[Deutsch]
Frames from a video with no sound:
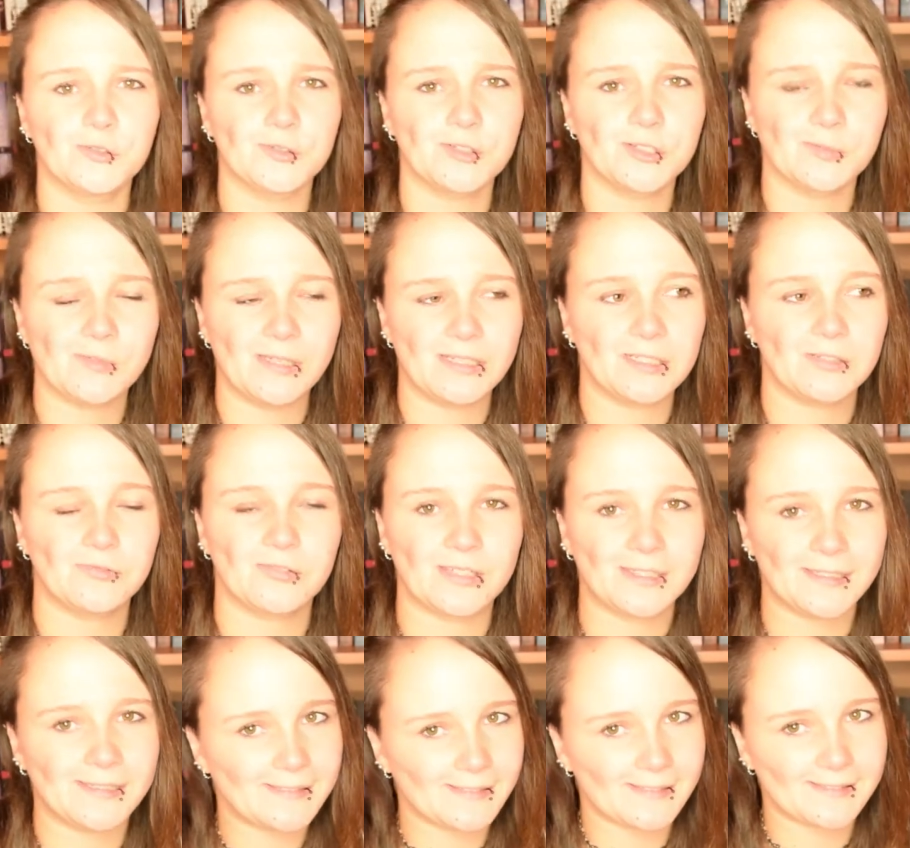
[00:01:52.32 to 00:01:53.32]
und im
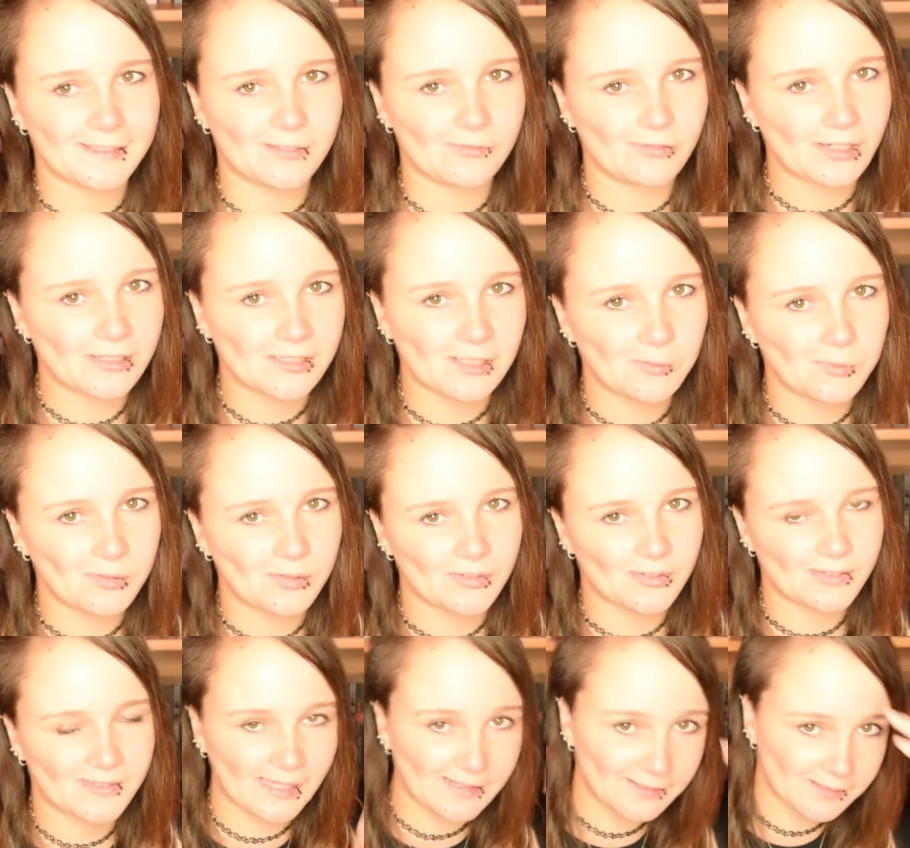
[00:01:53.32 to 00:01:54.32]
Endeffekt geht das dann weiter
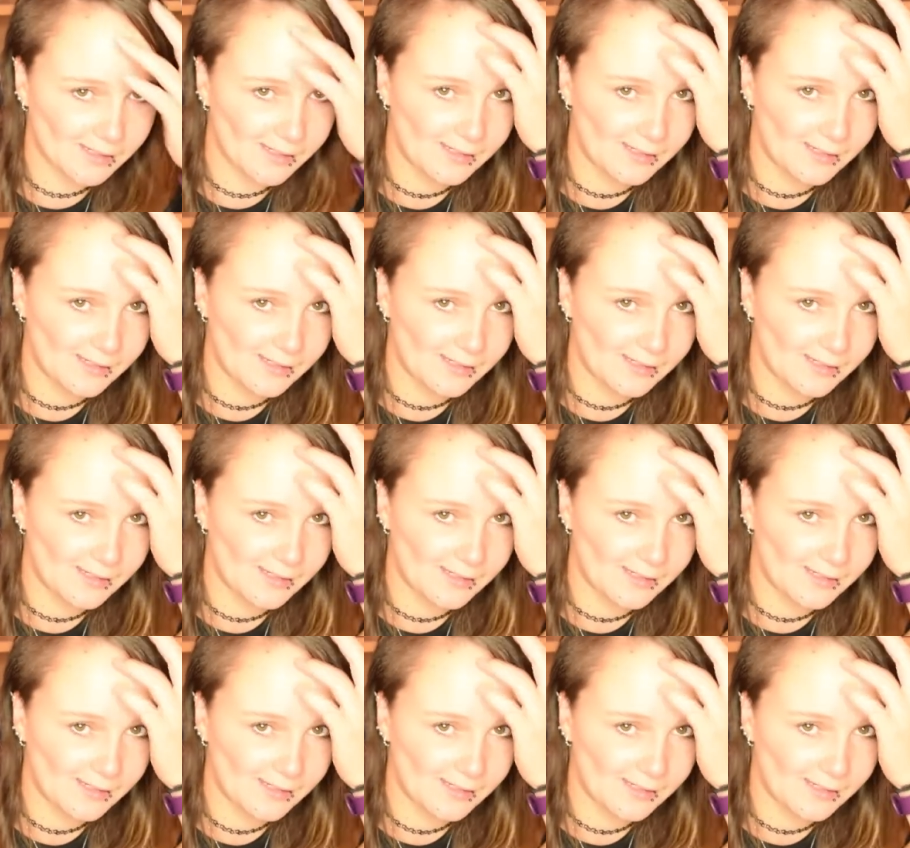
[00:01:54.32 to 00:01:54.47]
bis Z.